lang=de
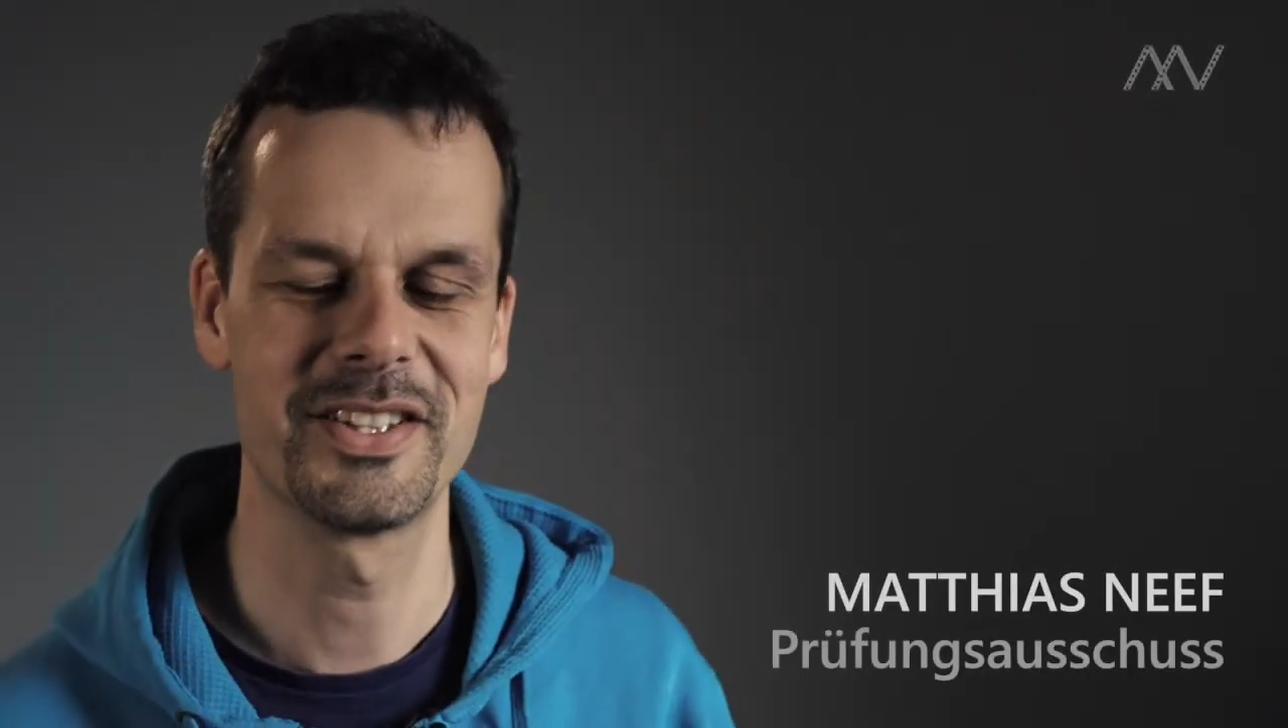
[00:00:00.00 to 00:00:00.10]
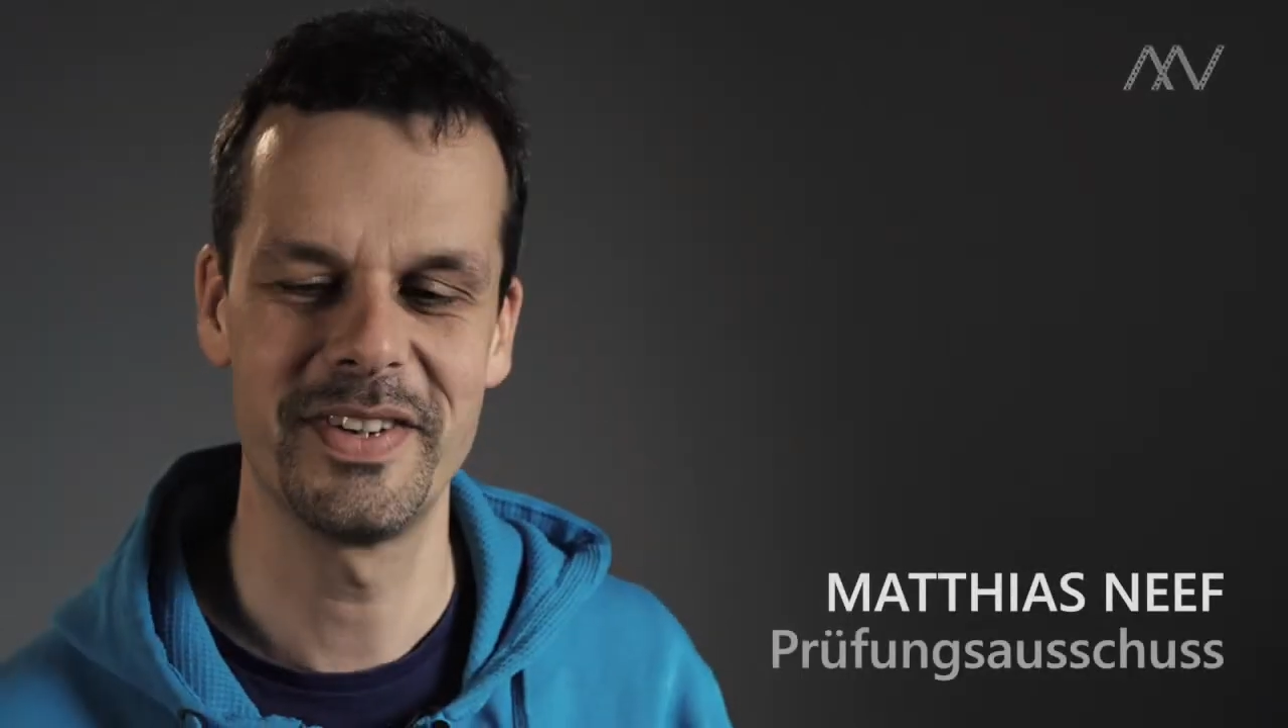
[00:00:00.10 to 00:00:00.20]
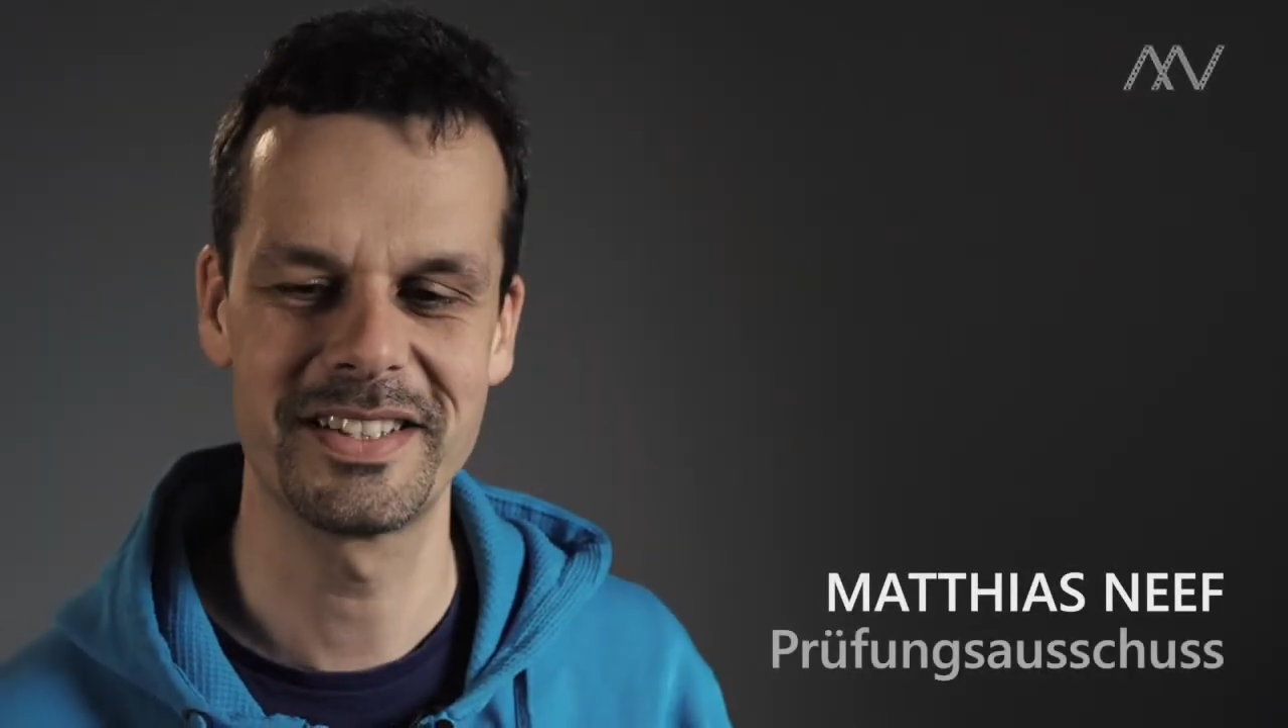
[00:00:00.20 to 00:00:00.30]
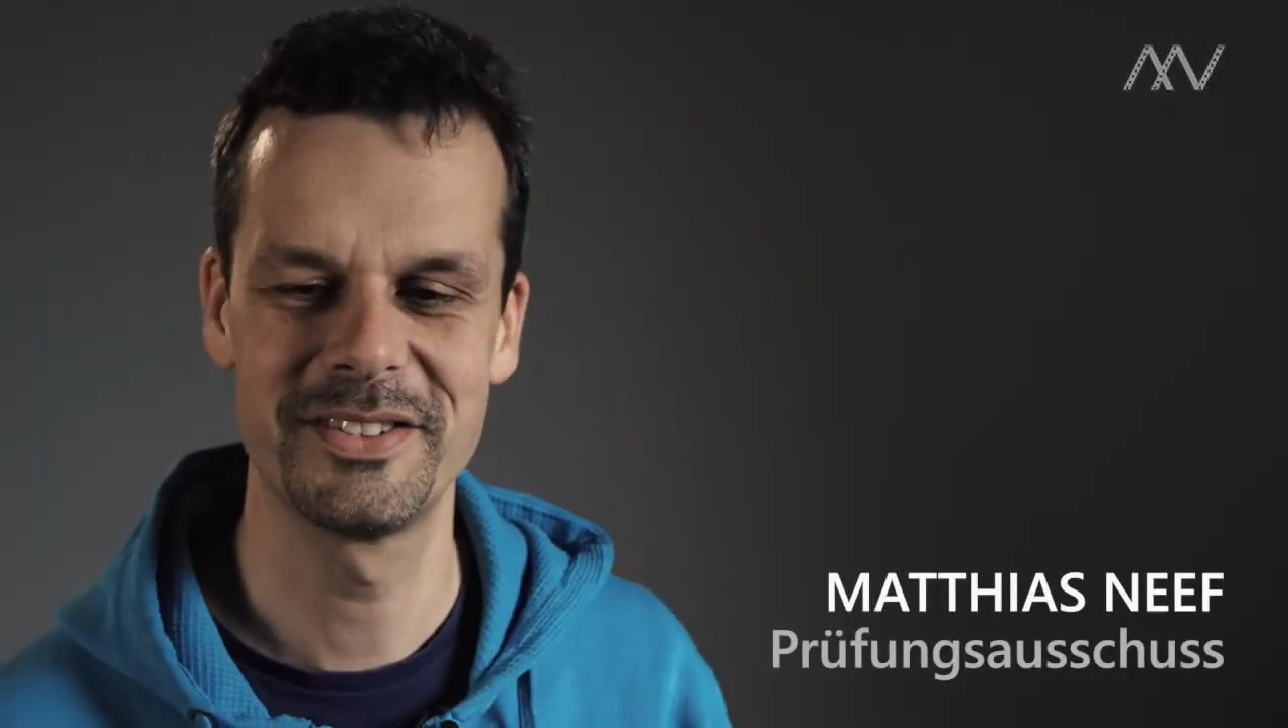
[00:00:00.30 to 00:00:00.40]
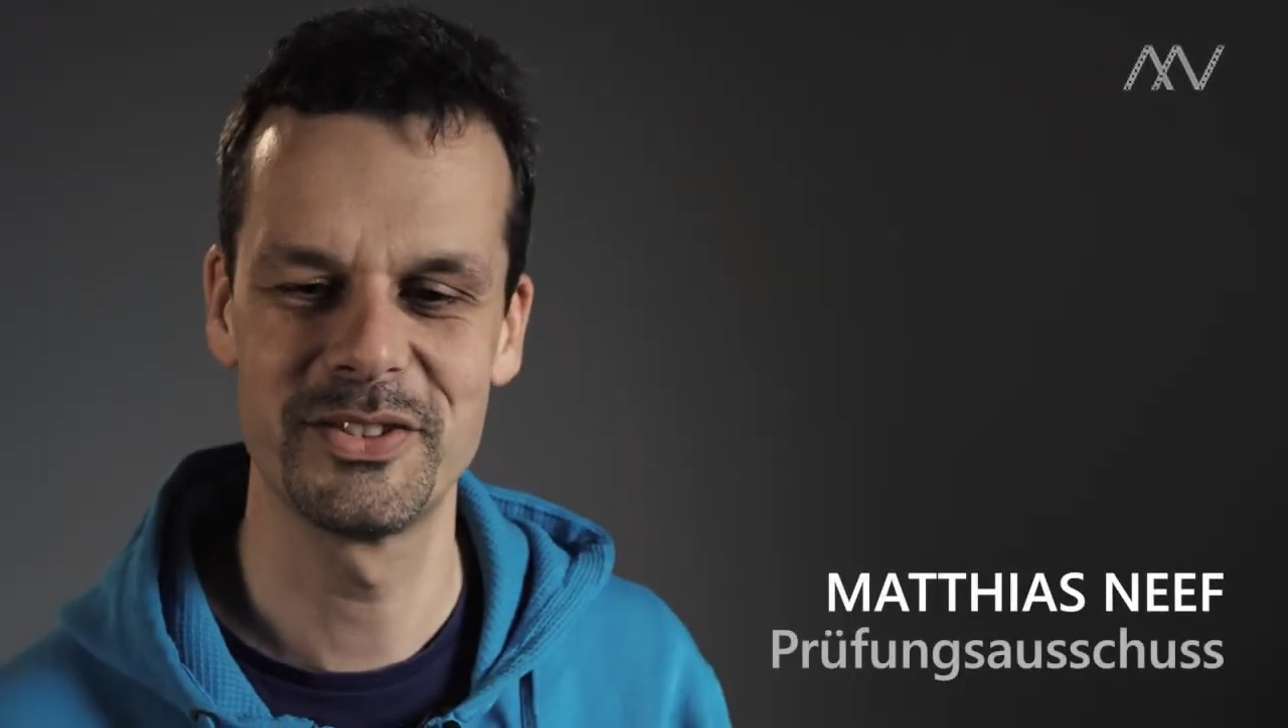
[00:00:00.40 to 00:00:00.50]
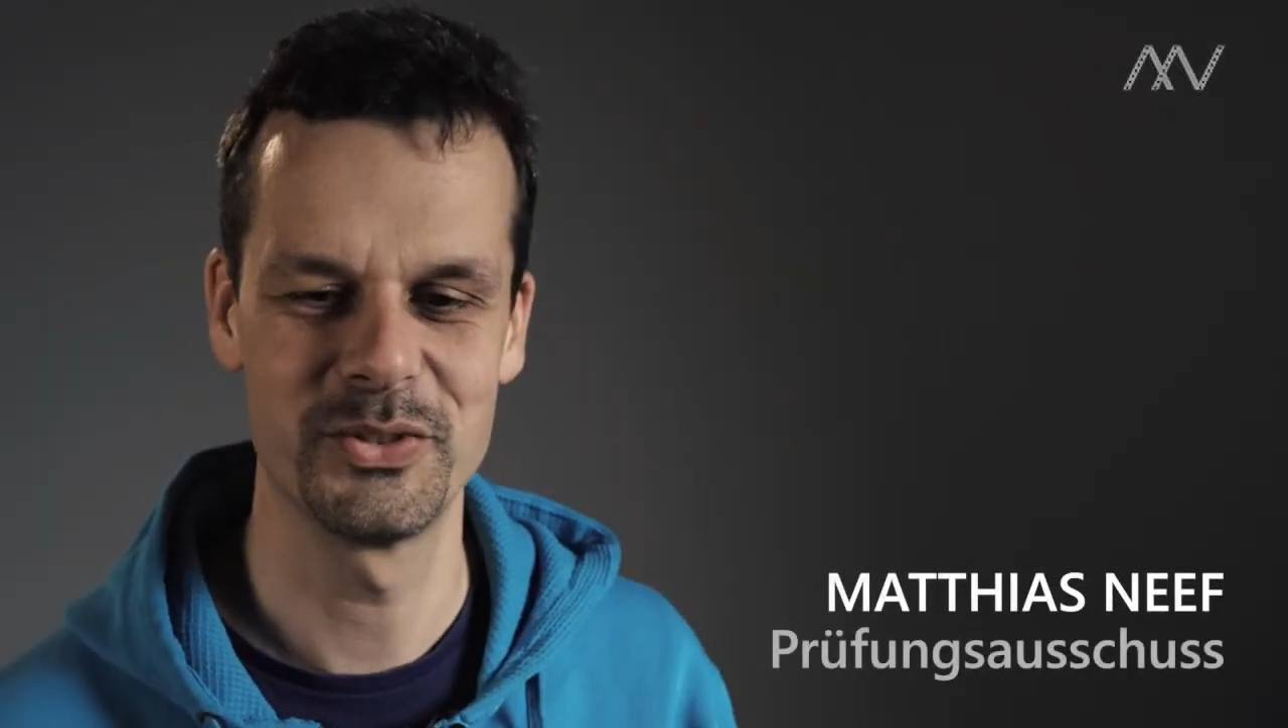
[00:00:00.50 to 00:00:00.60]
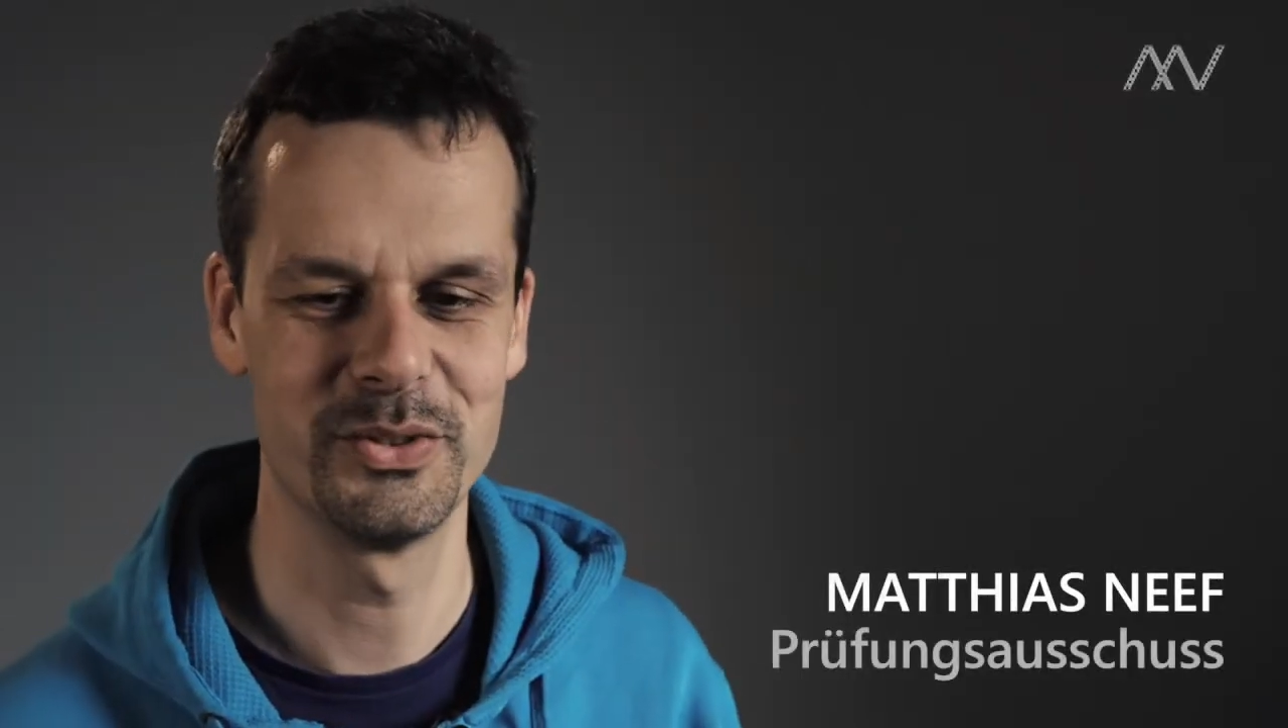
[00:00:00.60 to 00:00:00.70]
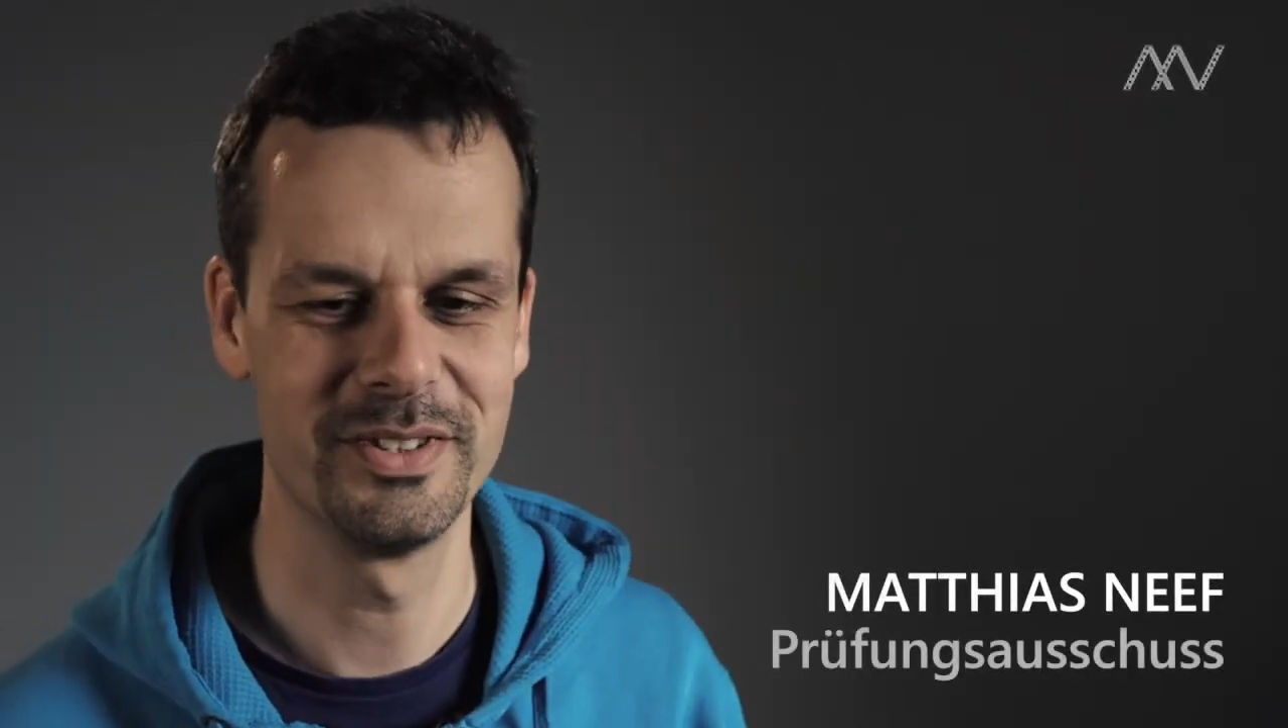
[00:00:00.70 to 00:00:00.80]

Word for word: wechselte so.